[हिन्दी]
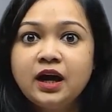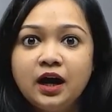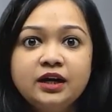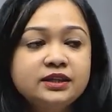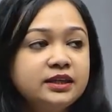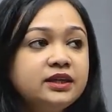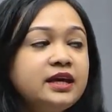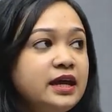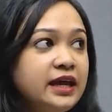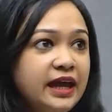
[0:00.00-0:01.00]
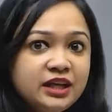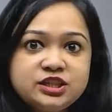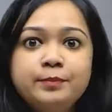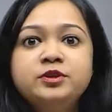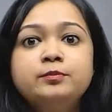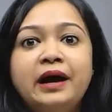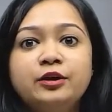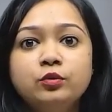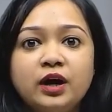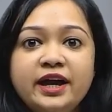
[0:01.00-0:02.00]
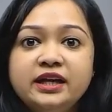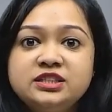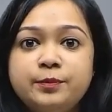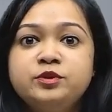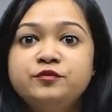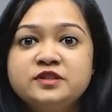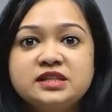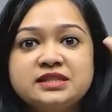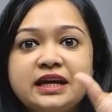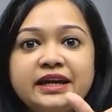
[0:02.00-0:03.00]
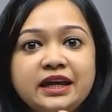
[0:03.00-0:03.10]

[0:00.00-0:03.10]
हर दिन एक चैप्टर बायो का एक चैप्टर फिजिक्स का